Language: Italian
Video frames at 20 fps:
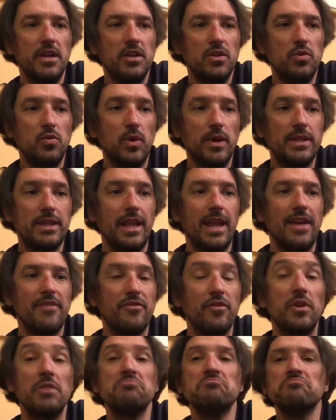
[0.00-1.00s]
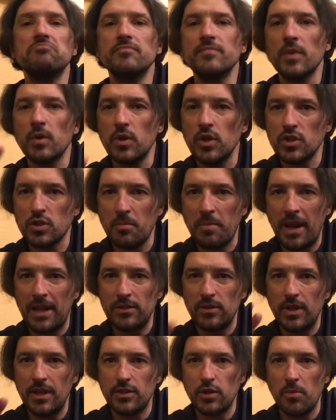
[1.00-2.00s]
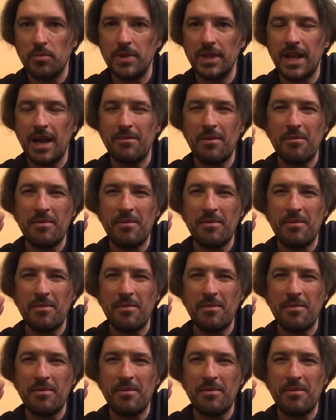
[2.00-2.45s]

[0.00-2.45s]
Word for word: due telefoni, io sto parlando dei top di gamma,